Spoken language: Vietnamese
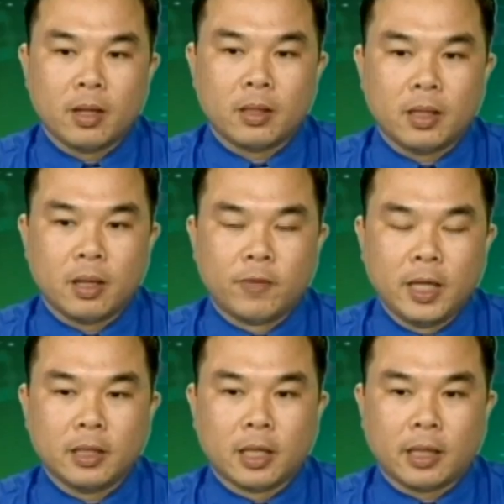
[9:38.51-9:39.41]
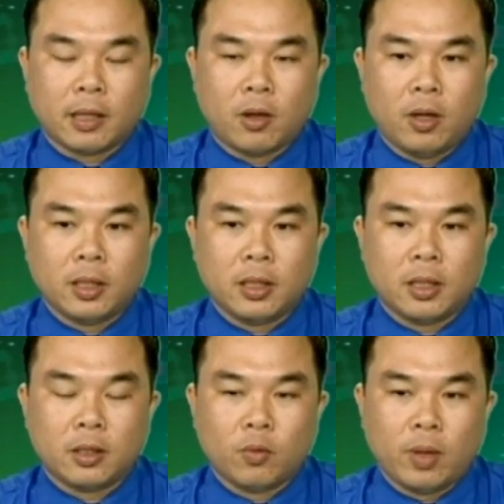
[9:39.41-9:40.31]
thì à, với cái tinh thần đó thì
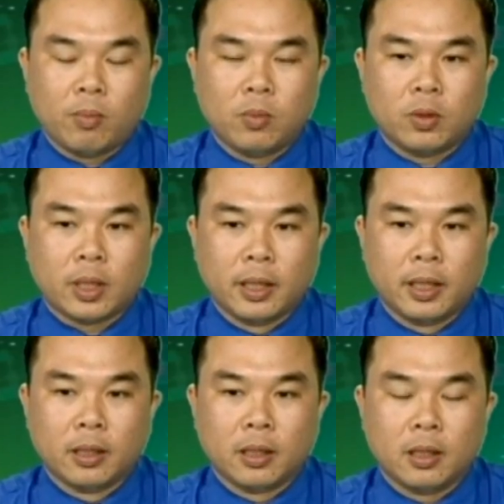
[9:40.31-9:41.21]
à, chủ động của thanh niên